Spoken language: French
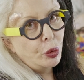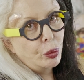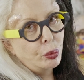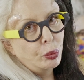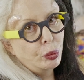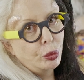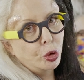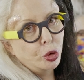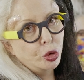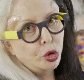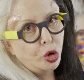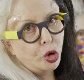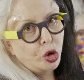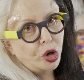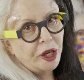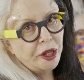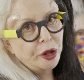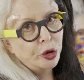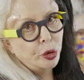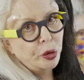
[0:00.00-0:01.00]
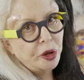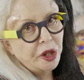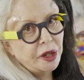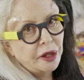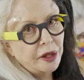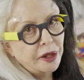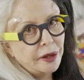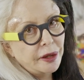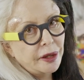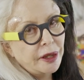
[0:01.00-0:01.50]
mon
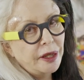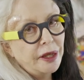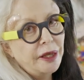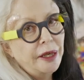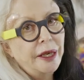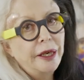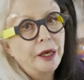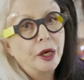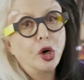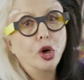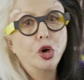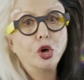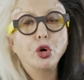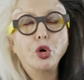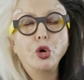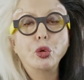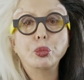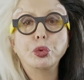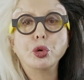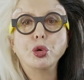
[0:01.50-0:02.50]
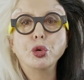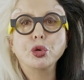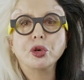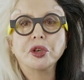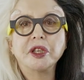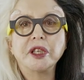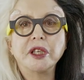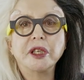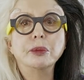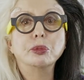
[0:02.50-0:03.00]
orlanoïde, qui est un robot
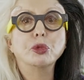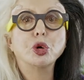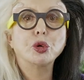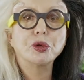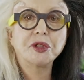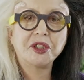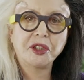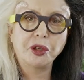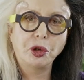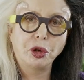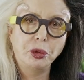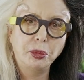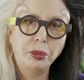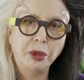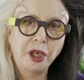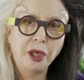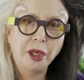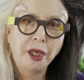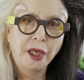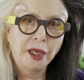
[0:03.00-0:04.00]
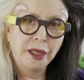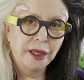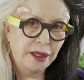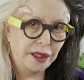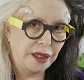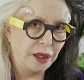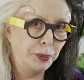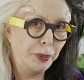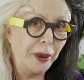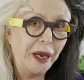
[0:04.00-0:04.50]
qui me ressemble,
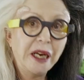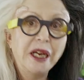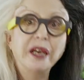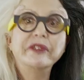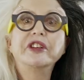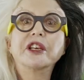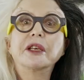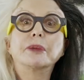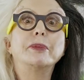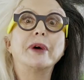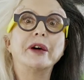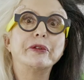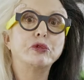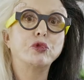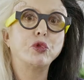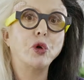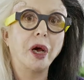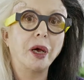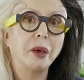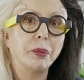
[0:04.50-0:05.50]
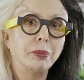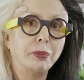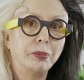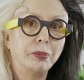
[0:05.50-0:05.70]
qui parle avec ma voix.